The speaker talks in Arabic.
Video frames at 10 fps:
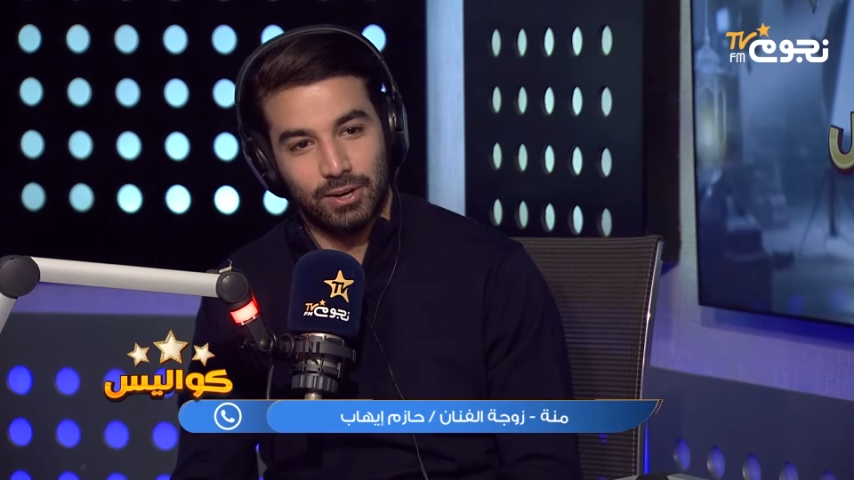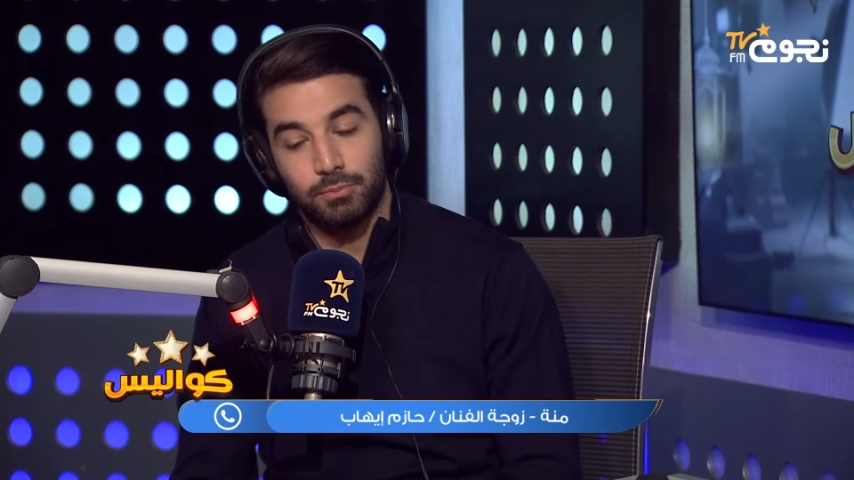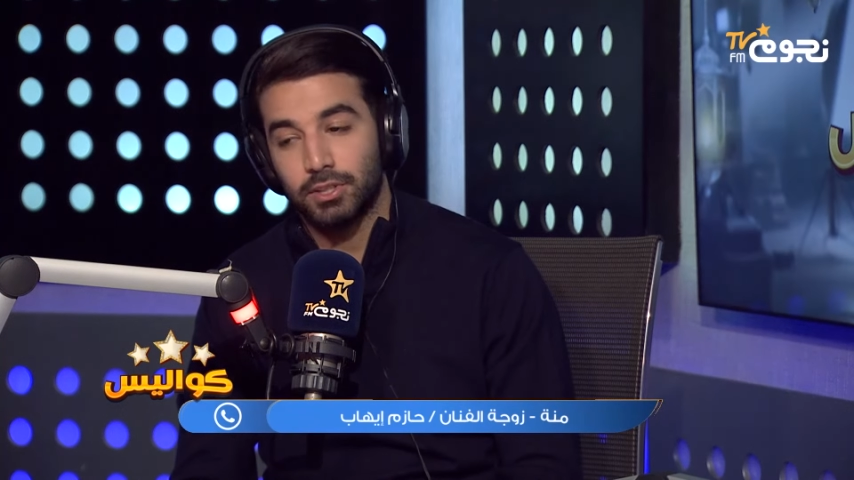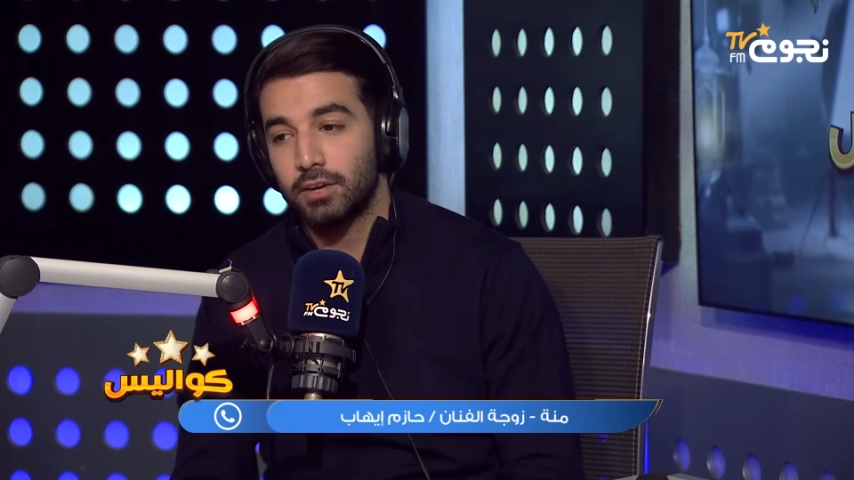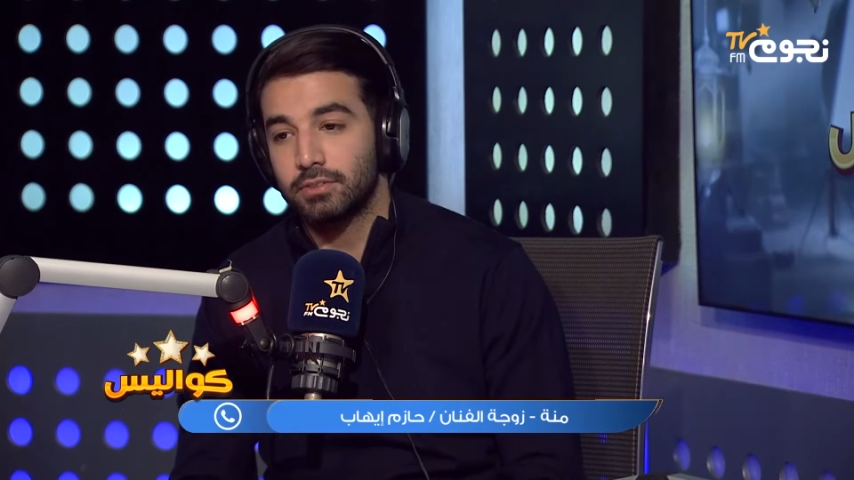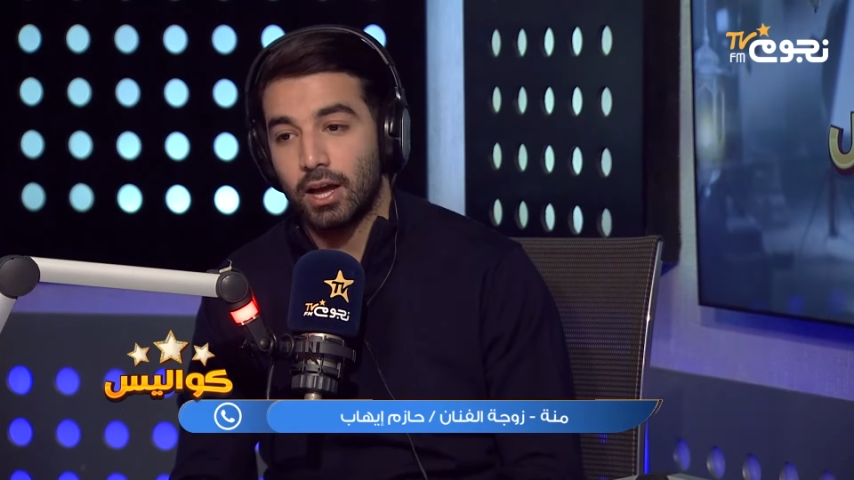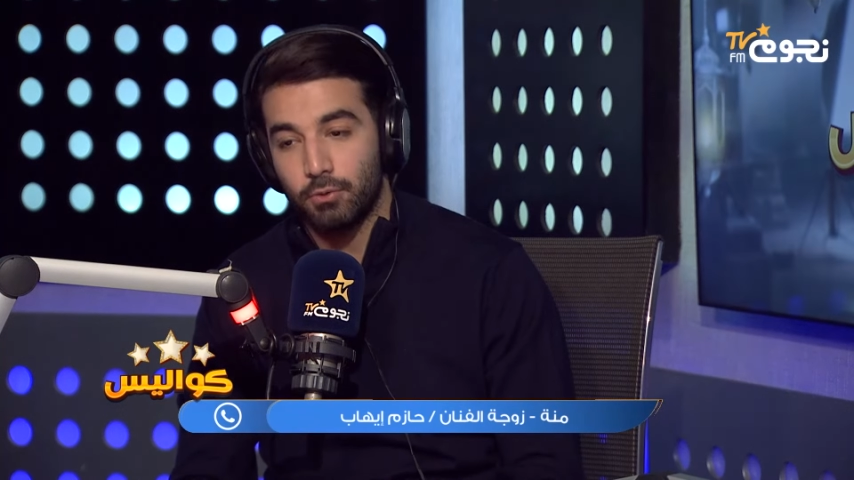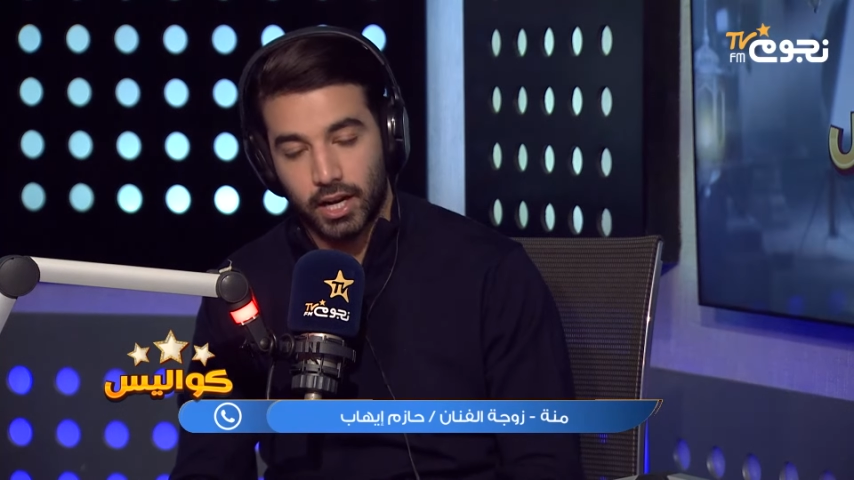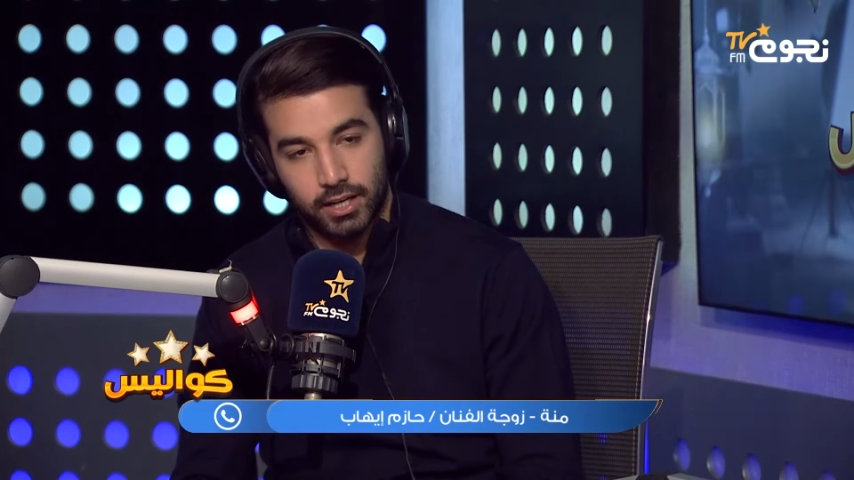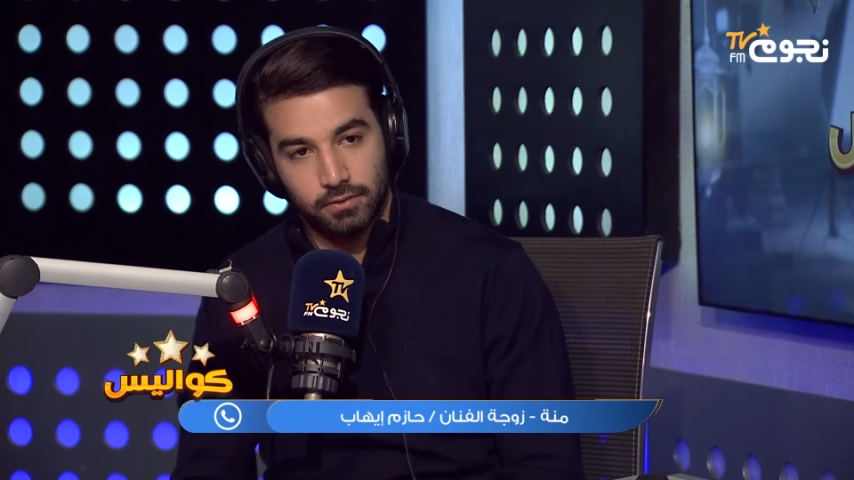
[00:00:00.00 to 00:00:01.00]
وبتعرف
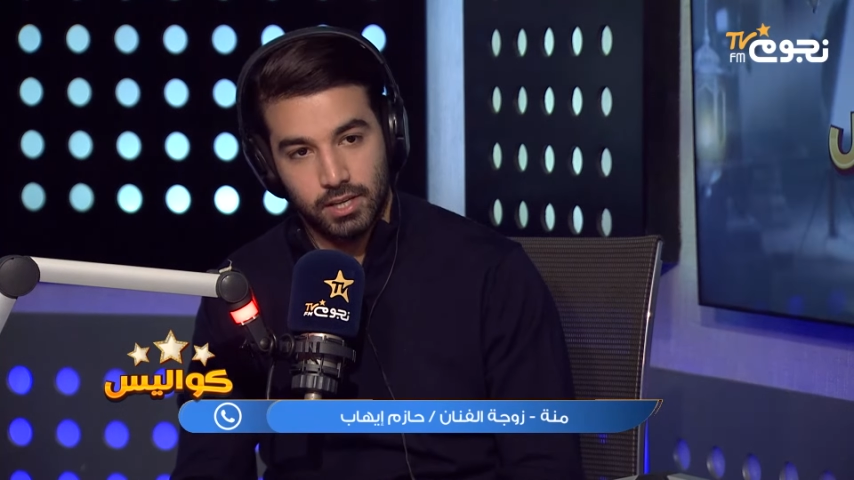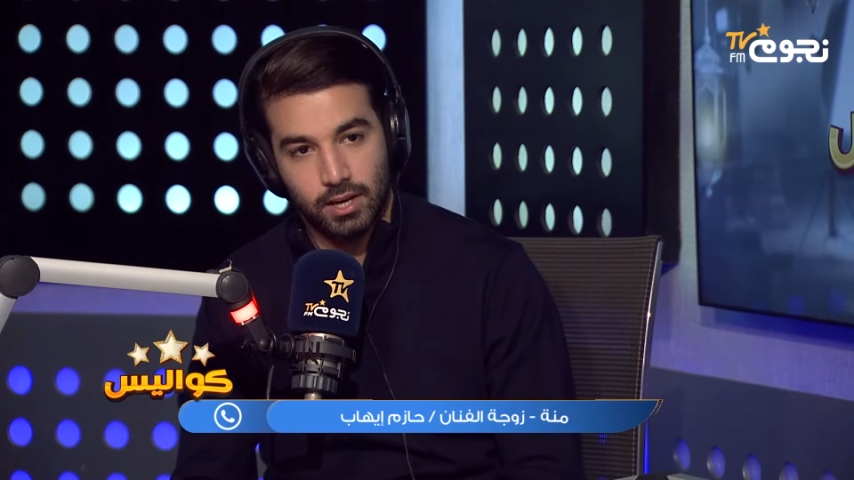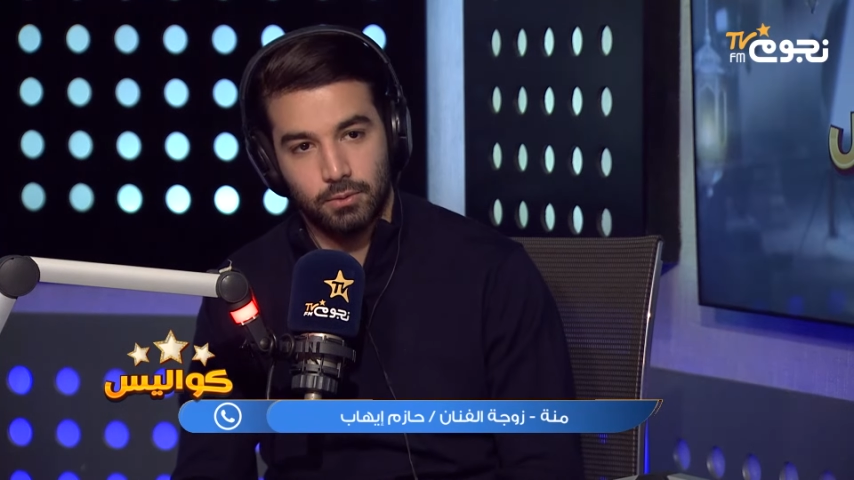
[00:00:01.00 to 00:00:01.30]
تهون على نفسها